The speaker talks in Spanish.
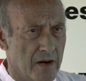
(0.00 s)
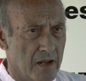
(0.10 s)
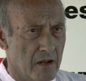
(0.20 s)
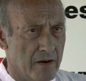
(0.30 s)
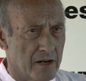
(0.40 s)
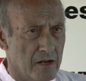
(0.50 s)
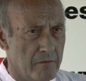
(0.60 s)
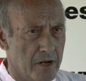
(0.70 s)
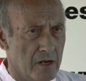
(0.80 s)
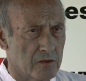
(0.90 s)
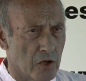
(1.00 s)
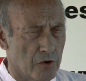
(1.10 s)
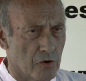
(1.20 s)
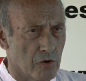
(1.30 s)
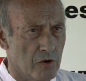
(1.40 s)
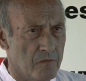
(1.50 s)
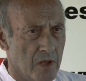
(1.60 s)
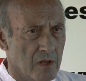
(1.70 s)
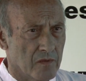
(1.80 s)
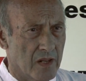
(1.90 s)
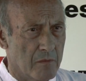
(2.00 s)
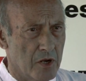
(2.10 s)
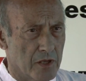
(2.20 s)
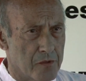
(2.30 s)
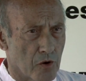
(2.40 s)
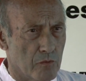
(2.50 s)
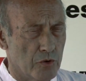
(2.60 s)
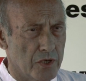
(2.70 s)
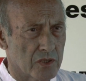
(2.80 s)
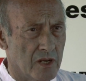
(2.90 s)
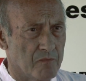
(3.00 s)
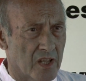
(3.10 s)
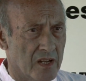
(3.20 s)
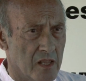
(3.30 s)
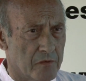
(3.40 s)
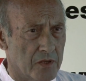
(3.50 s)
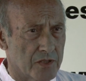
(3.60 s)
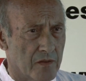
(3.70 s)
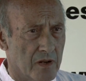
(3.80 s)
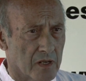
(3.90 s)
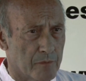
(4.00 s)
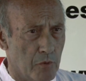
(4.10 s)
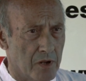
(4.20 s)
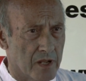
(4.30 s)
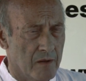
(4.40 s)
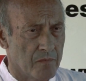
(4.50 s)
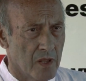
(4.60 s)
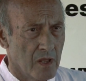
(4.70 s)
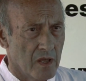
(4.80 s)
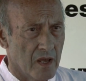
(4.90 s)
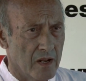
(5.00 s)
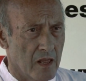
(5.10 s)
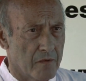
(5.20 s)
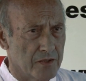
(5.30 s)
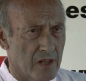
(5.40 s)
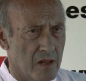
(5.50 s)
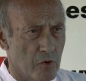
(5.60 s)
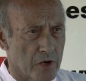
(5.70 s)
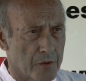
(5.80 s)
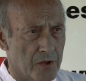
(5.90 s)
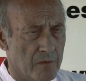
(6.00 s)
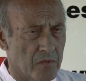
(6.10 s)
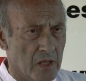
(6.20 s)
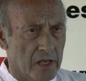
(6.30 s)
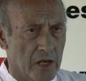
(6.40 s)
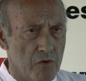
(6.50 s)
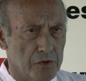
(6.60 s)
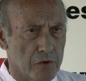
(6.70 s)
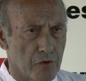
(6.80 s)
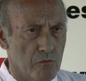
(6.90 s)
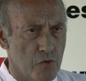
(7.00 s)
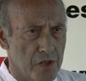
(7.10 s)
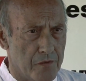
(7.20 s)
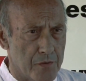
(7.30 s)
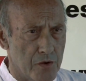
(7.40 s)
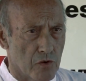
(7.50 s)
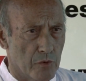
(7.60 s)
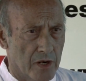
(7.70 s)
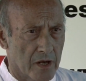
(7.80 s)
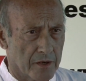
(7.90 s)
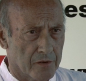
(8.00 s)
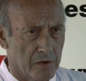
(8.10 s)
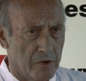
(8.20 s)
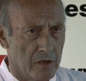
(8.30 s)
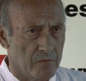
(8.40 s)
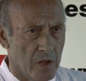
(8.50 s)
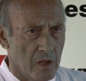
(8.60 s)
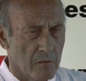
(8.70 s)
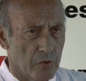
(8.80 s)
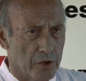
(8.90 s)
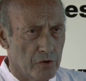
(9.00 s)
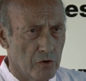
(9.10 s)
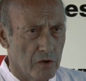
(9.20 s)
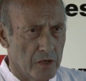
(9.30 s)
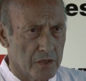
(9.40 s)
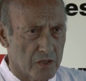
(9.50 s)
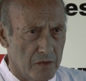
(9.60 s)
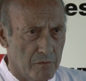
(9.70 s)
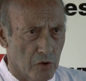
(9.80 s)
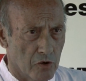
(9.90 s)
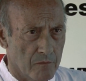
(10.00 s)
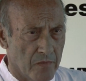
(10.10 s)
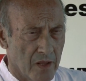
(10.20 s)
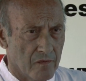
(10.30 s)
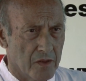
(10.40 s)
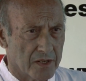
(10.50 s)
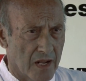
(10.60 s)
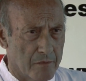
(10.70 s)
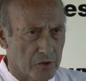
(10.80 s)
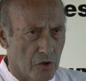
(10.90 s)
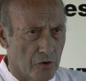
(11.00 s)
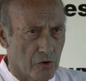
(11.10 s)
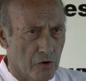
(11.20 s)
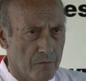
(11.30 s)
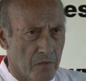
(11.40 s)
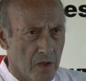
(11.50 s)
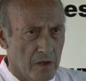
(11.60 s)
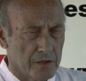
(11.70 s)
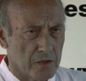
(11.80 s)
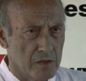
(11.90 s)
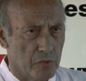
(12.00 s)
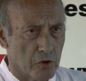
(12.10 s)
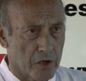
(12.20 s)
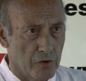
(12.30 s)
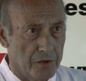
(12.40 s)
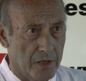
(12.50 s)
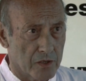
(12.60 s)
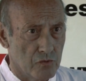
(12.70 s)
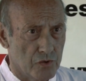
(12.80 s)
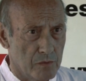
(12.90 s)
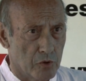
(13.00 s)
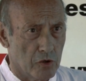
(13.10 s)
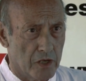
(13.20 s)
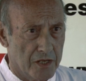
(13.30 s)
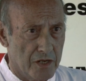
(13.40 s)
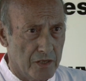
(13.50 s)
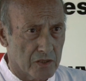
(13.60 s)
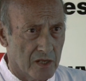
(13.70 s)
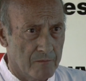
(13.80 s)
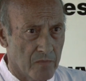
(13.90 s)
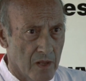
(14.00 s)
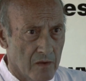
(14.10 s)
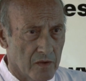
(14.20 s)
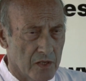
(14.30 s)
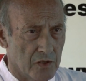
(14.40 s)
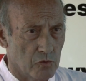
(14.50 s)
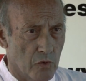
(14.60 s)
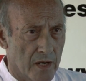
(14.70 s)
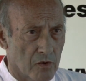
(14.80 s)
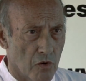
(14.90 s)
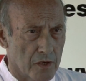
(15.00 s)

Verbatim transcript: elevar el nivel teórico de la militancia comunista en la defensa de la República, en la defensa de la democracia, en una situación muy difícil como era la guerra civil. Por ello, ese símbolo del Real Meteórico, ese símbolo que yo diría que es un símbolo leninista, de situar